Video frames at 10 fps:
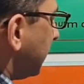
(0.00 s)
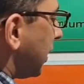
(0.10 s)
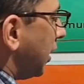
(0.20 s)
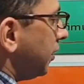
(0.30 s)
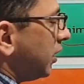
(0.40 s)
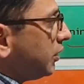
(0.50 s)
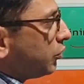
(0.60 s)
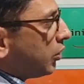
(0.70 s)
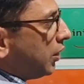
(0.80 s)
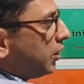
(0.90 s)
मींस हंड्रेड
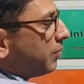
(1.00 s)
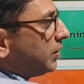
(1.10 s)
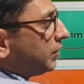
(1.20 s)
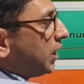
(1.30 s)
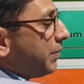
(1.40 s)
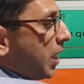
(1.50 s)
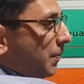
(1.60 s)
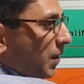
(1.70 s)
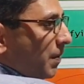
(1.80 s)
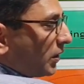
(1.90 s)
जो हंड्रेड में जितने भी
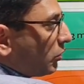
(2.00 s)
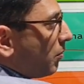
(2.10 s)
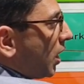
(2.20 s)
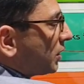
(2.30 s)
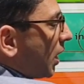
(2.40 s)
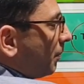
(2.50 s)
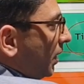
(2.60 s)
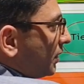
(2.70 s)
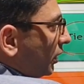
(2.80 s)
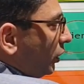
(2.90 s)
आपके मैक्सिमम मार्क्स आप
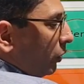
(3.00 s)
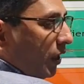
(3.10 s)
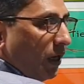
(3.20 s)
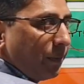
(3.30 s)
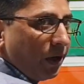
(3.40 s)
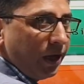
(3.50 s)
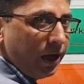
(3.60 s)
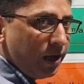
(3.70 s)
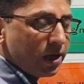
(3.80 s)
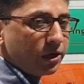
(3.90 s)
ले सकते हो लेने
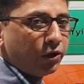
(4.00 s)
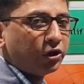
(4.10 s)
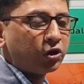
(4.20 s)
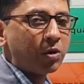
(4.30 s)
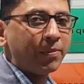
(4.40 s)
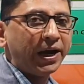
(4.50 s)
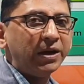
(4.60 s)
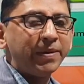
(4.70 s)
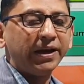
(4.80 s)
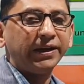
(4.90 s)
पड़ेंगे क्योंकि जो
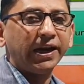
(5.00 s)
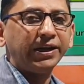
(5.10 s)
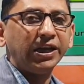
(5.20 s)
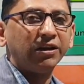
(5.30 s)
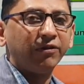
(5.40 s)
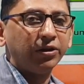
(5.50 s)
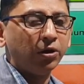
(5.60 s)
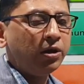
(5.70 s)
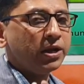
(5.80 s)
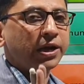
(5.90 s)
कंबाइंड मेरिट है टीयर वन
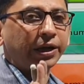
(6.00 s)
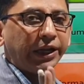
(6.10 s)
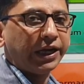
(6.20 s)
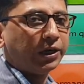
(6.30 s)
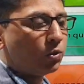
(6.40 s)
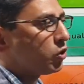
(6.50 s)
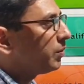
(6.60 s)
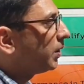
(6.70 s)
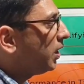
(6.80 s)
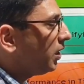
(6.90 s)
और टीयर टू
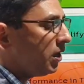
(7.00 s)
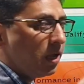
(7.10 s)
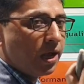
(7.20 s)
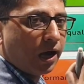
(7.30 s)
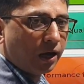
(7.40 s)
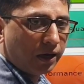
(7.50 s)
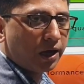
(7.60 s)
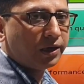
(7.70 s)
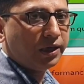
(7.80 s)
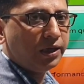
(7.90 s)
की बनेगी
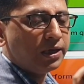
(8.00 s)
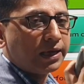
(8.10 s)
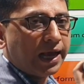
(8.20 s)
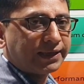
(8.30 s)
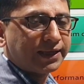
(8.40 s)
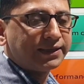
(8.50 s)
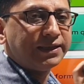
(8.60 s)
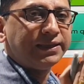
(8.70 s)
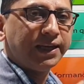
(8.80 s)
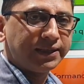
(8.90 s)
हालांकि
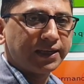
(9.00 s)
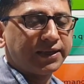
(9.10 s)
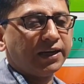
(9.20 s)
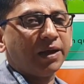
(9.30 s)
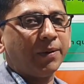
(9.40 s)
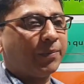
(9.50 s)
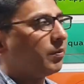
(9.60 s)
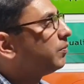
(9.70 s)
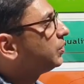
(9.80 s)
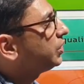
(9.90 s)
एसएससी सीएचएसएल के
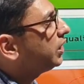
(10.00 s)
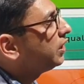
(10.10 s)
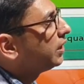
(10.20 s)
पेपर में बच्चे